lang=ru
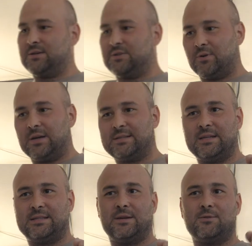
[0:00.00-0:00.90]
Э, что
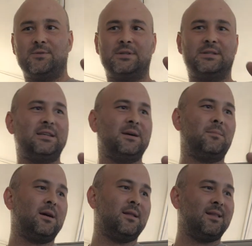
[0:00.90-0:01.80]
касается аудиосистем
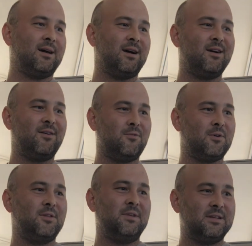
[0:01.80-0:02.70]
на
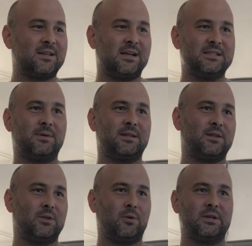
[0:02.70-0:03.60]
водном виде транспорта,
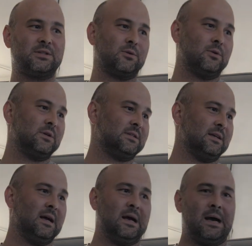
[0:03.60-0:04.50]
то она строится
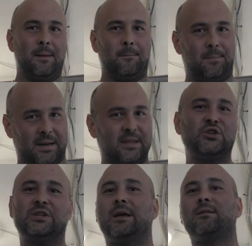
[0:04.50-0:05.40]

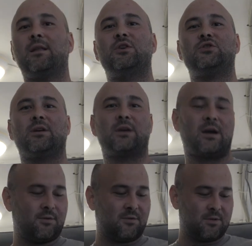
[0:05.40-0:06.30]
практически аналогично,
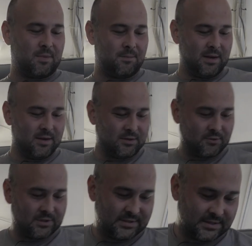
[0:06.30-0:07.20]
как и в автомобилях. То
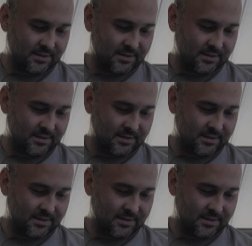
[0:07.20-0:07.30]
есть здесь